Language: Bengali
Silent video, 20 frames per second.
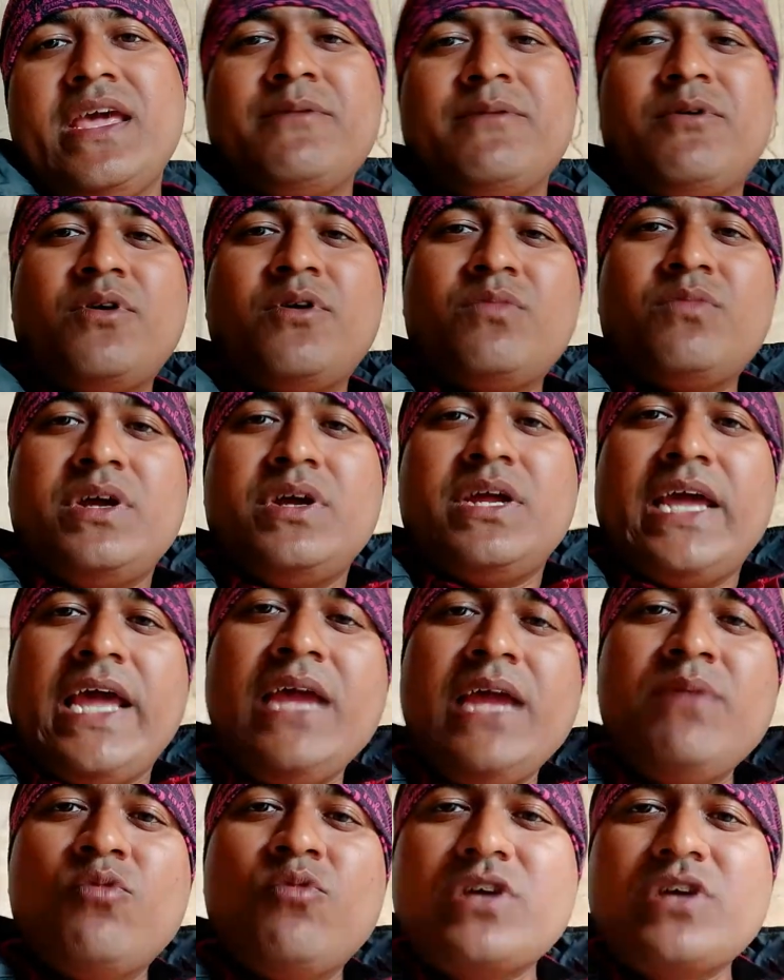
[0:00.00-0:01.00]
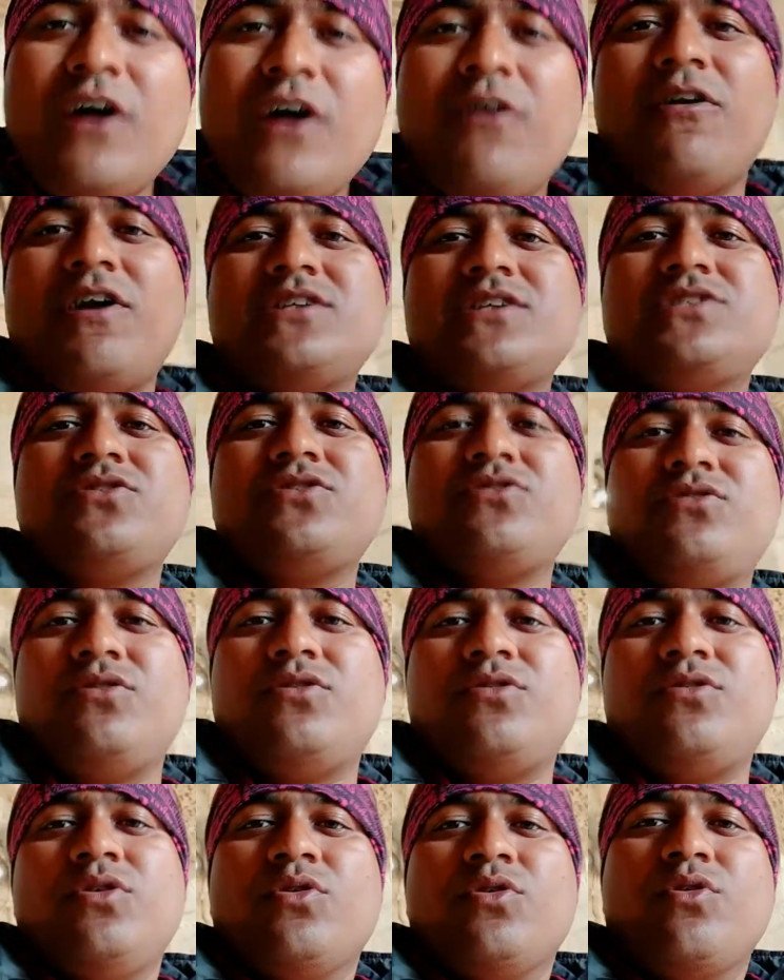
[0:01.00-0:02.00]
এবং এই মোটা হওয়ার জন্য
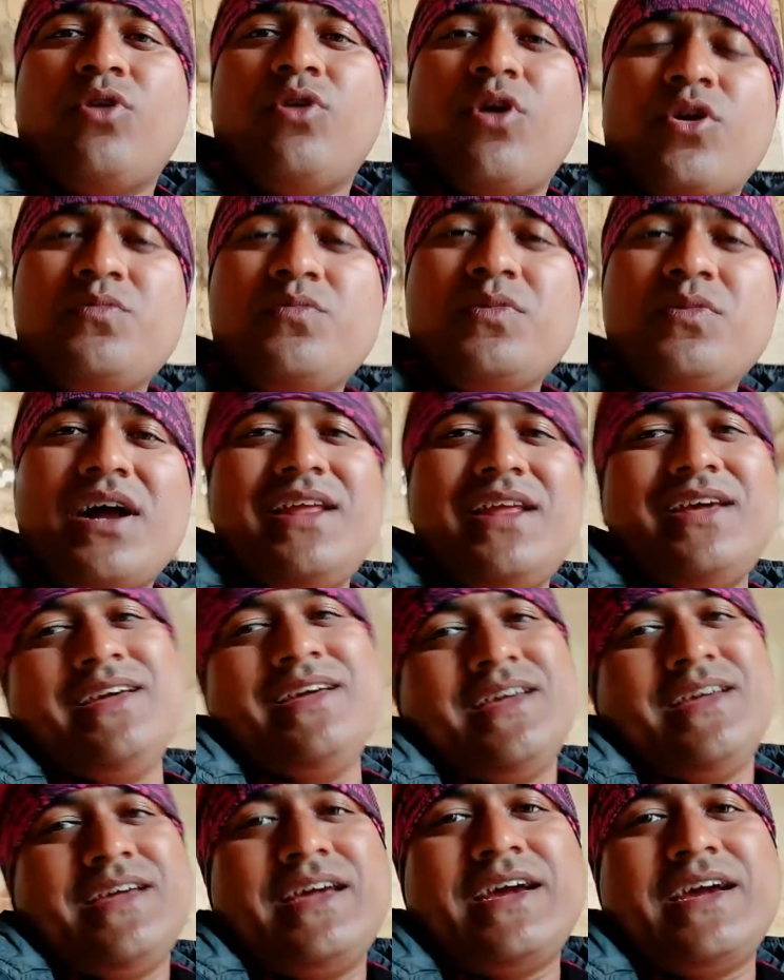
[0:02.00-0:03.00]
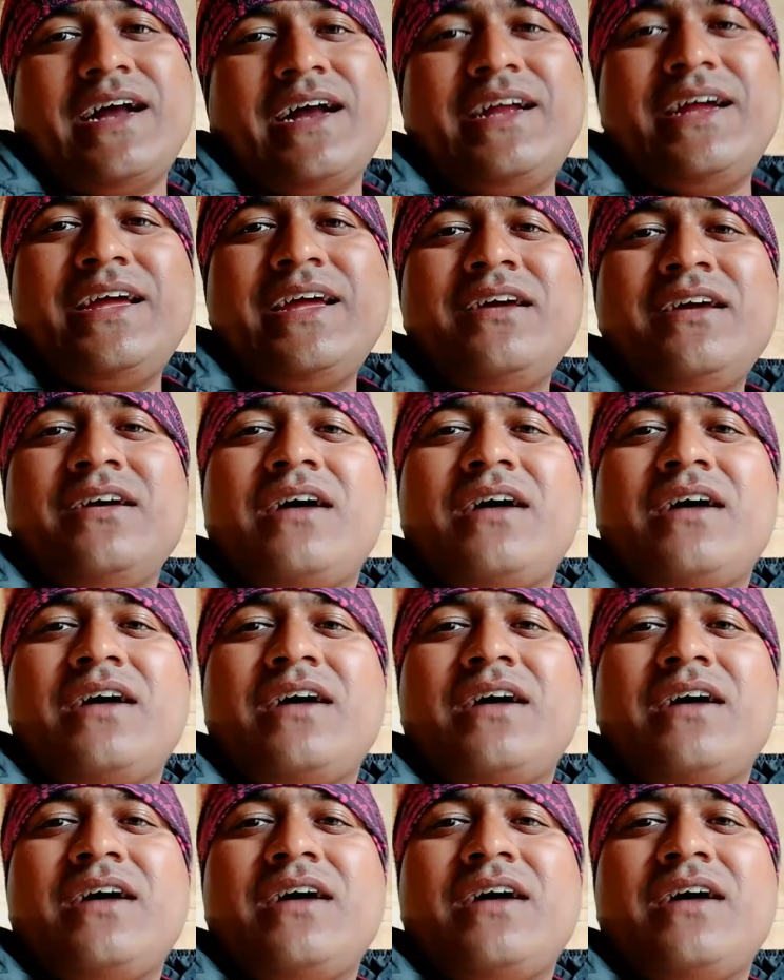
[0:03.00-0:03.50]
গরমকালে এখানে